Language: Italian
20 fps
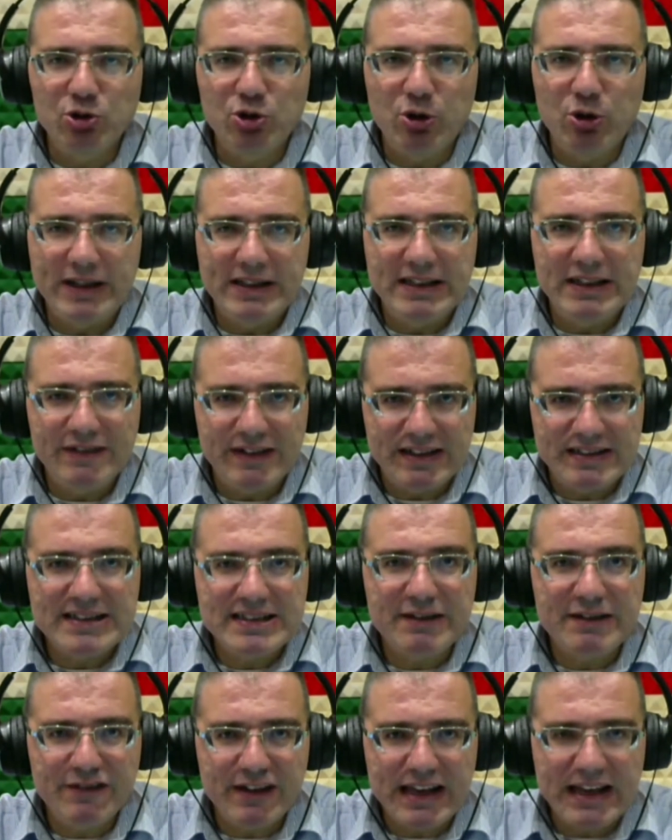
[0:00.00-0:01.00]
è
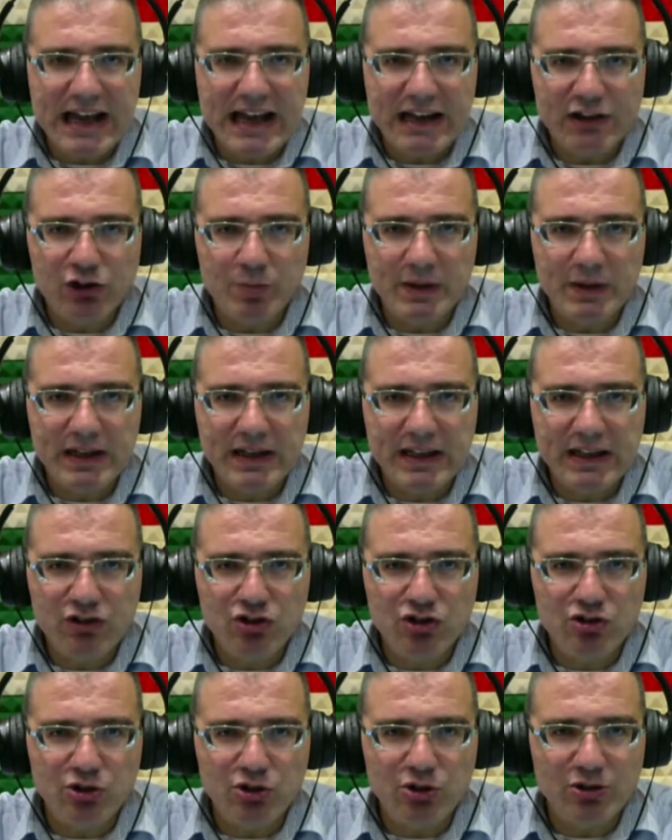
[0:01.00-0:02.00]
diversificato perché
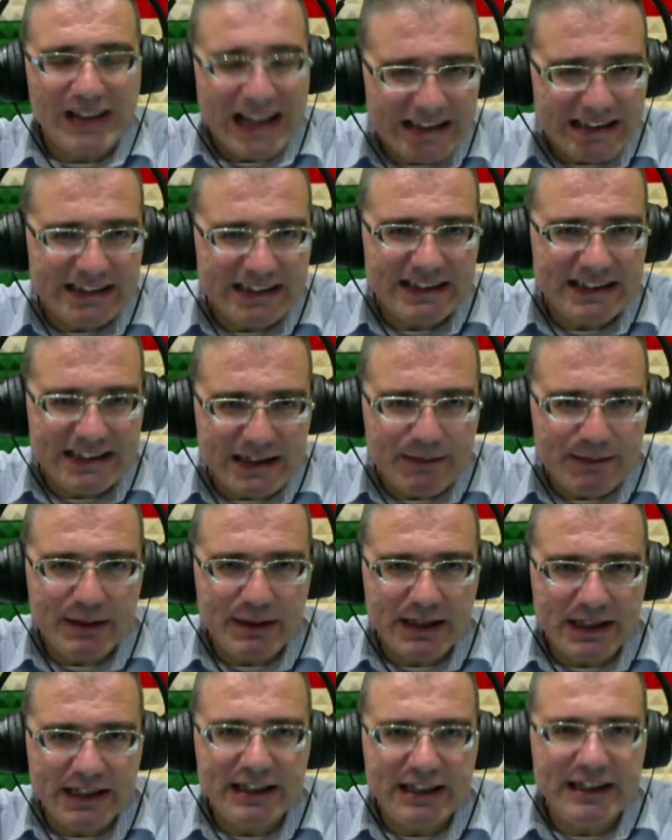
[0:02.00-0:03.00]
ci sono tanti
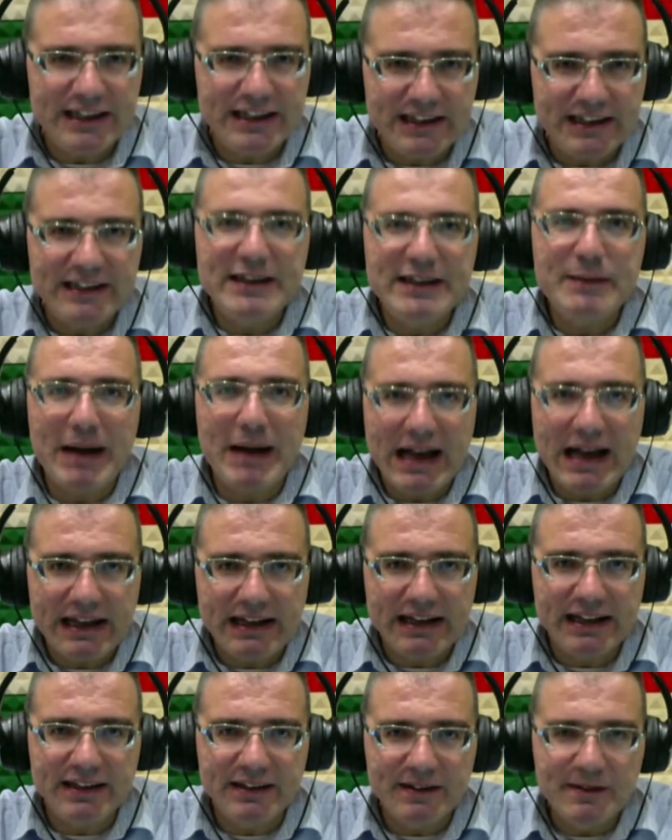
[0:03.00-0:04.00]
tipi di
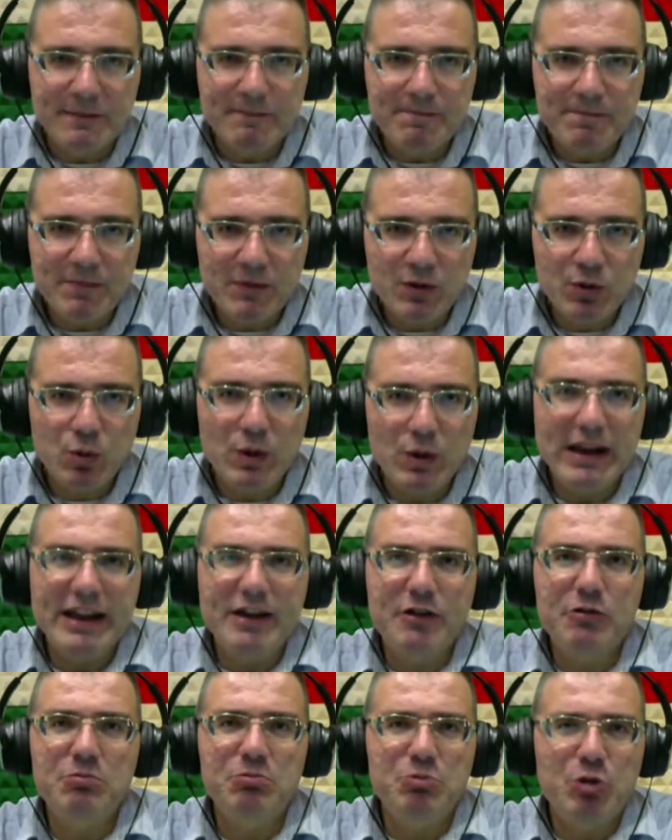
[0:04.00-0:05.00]
pane Qual
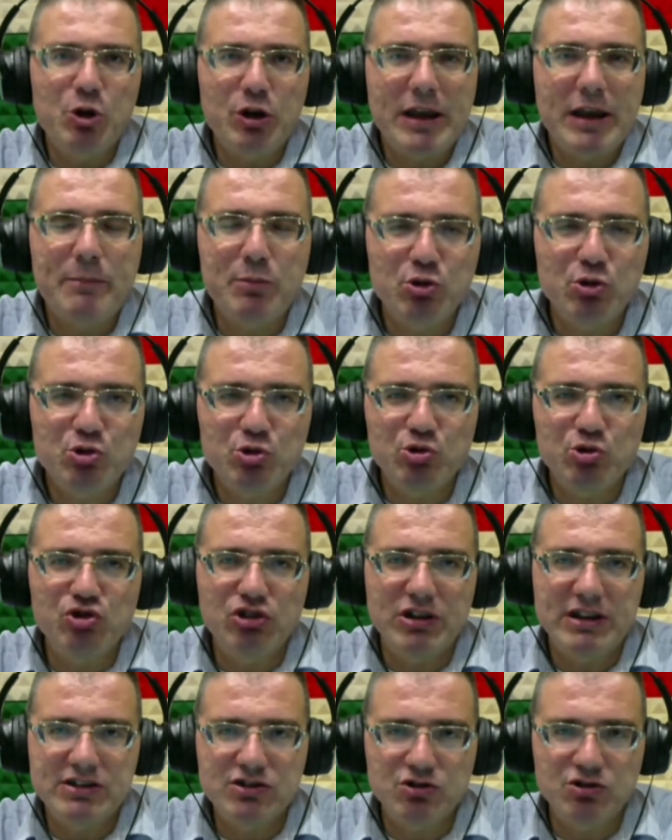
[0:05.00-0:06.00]
è quello che ha più
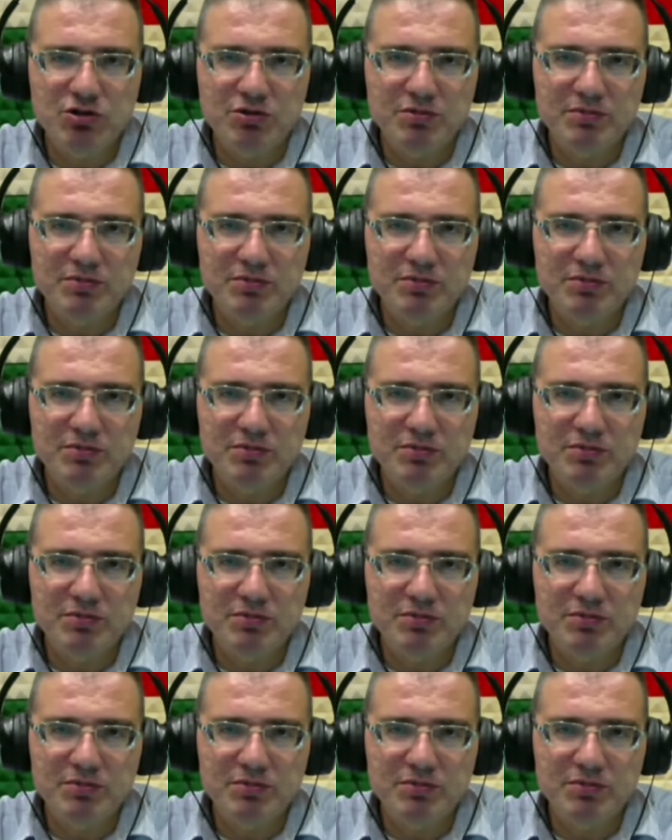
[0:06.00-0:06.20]
successo?